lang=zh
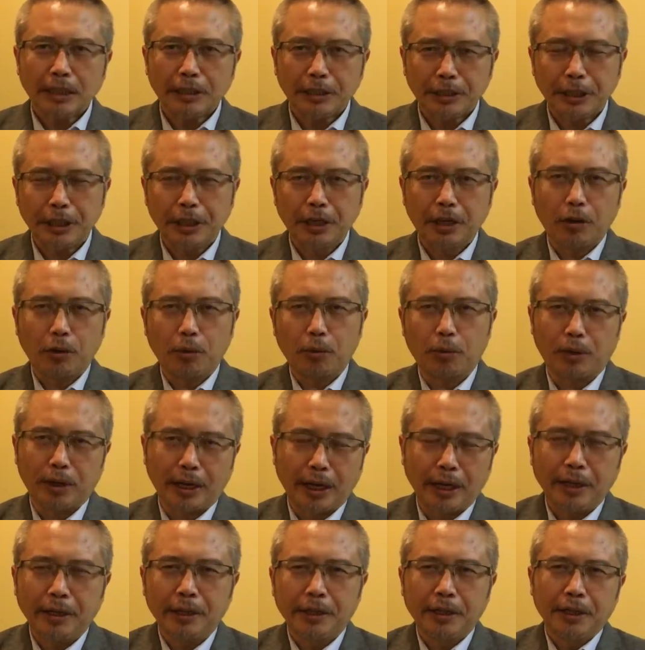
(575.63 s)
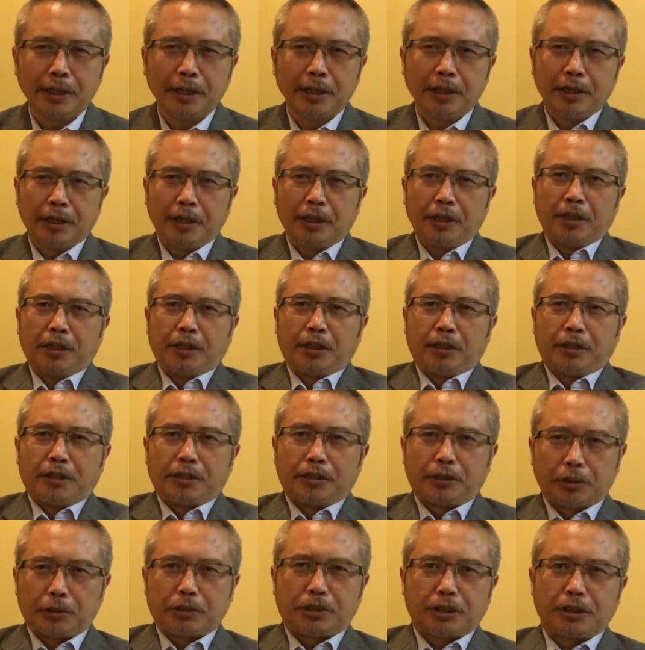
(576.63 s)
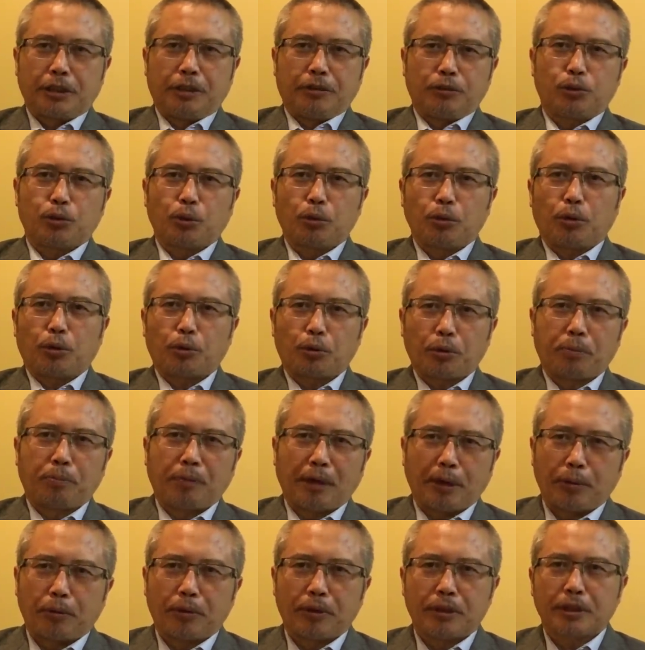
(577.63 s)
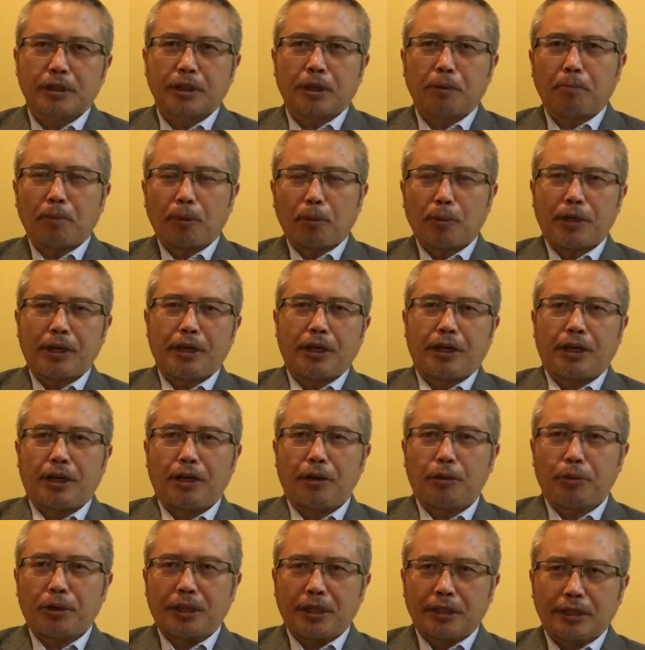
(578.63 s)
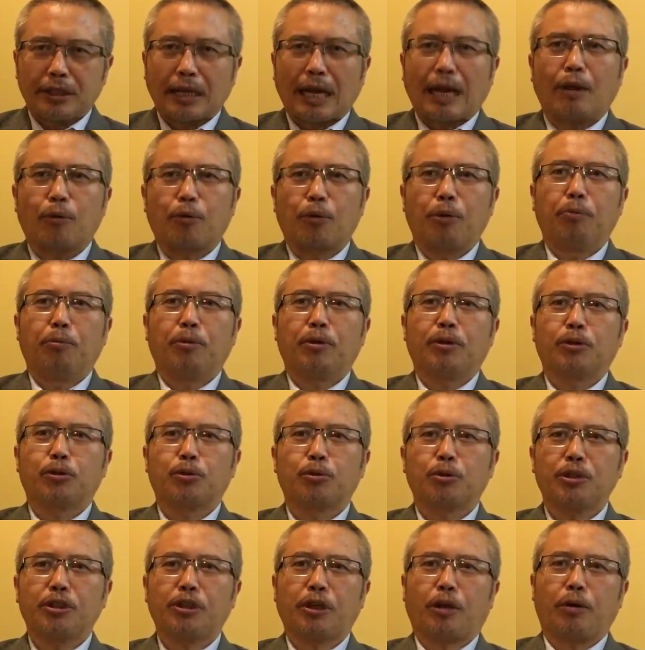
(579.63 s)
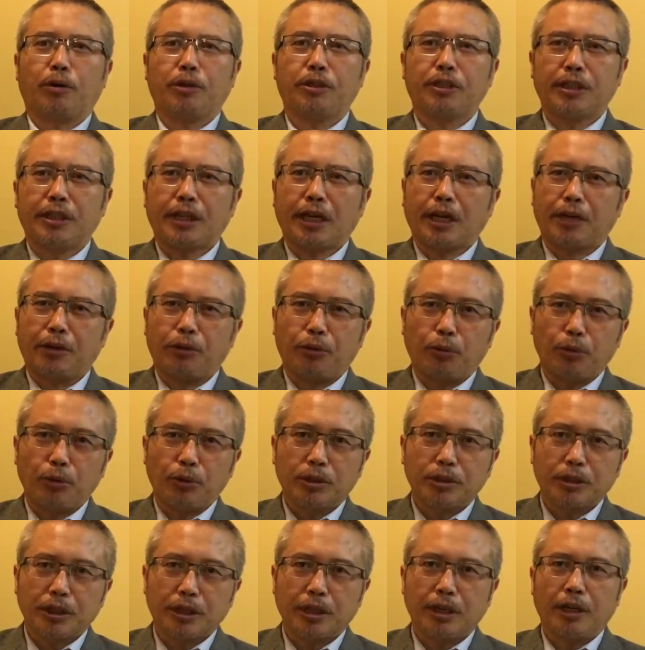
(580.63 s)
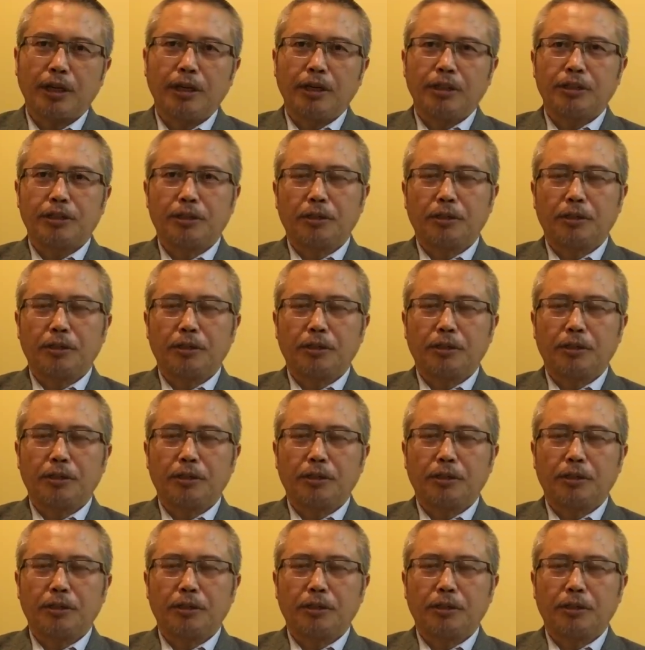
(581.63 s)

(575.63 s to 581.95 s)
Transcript: 第一个后果呢，就是中国对美国的这个贸易额会大规模的缩小。现在很多这个。